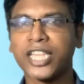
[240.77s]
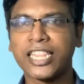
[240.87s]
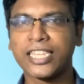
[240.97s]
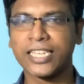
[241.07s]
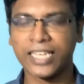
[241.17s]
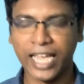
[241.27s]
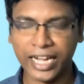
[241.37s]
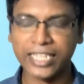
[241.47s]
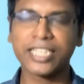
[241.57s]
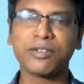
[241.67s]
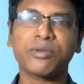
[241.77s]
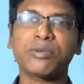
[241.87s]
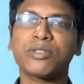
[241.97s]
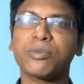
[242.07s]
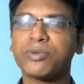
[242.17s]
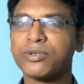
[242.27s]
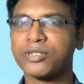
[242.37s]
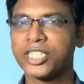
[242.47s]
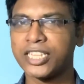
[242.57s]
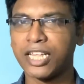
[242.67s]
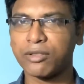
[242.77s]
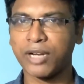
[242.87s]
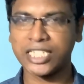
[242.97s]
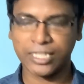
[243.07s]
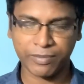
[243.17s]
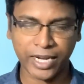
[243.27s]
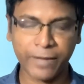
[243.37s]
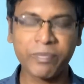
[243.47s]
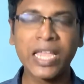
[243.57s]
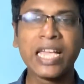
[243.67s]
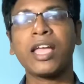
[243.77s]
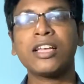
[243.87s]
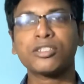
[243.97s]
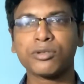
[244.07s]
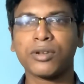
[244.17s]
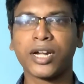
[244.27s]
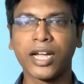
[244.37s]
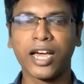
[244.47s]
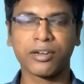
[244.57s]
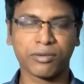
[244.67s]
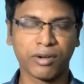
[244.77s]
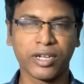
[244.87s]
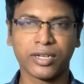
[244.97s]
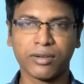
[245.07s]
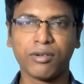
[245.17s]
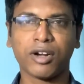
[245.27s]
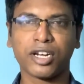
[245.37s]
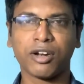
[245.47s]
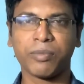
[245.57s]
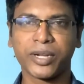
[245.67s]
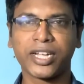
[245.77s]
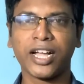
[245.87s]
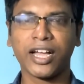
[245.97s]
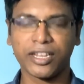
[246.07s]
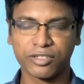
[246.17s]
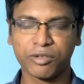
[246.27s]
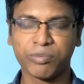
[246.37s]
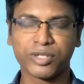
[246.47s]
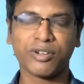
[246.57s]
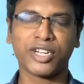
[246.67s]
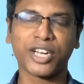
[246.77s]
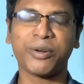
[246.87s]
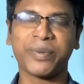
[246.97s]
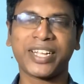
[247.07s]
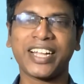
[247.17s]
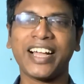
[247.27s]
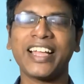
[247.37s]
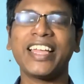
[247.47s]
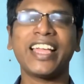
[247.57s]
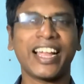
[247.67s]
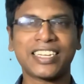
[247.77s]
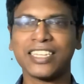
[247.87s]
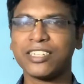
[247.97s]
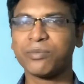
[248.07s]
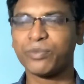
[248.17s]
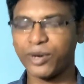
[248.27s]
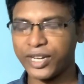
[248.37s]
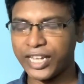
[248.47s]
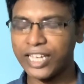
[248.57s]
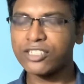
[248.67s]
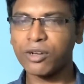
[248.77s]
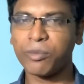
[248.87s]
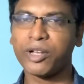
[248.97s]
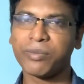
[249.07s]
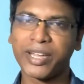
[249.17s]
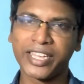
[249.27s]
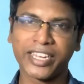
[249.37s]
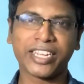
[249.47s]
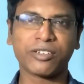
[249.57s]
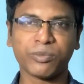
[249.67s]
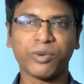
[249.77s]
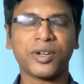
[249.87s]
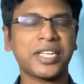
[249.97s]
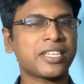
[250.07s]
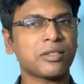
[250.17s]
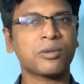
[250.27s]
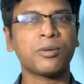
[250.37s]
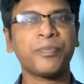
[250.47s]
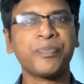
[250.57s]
তাতে একাধিক গুরুত্বপূর্ণ সিদ্ধান্ত আসতে পারে সুতরাং আর কয়েক ঘন্টার অপেক্ষা আর চব্বিশ ঘন্টার অপেক্ষা একটা দিন পরে এই সময় বা এর একটু পরেই কিন্তু